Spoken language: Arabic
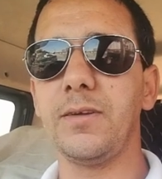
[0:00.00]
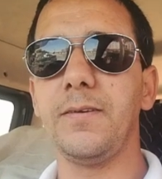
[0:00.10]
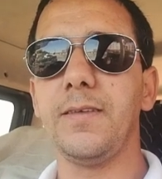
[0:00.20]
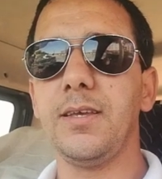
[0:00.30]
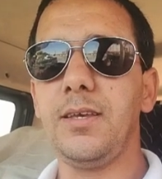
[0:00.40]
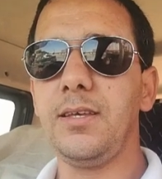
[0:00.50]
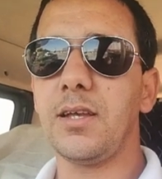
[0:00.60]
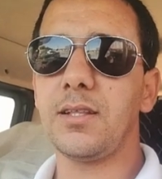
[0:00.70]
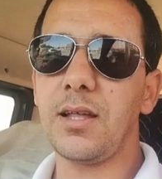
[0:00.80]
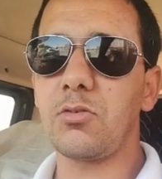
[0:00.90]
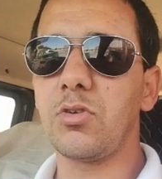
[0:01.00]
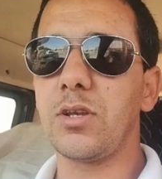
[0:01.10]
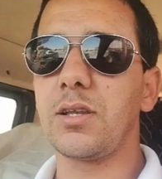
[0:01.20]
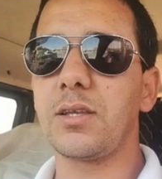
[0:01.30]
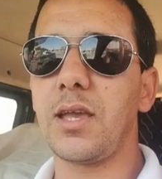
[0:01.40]
حيت هذا كون
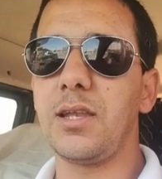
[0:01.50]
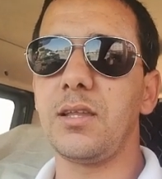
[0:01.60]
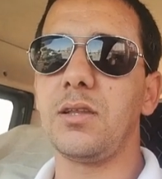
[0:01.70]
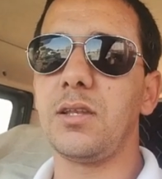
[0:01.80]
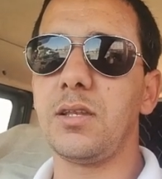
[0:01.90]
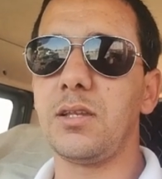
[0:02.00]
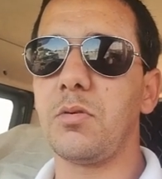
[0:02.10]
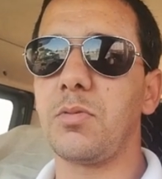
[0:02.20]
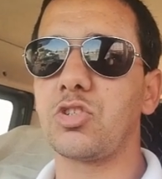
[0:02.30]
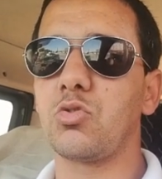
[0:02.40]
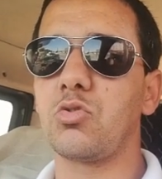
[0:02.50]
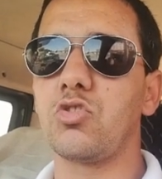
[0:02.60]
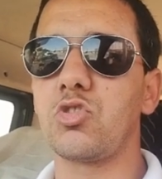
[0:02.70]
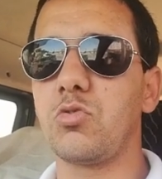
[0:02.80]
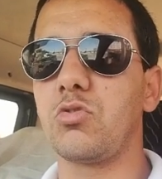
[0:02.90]
كاين اللي ما بغاش
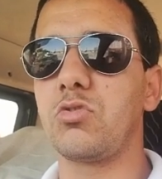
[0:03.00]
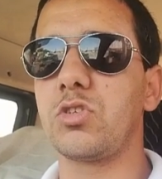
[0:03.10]
دورونجمون كيسمو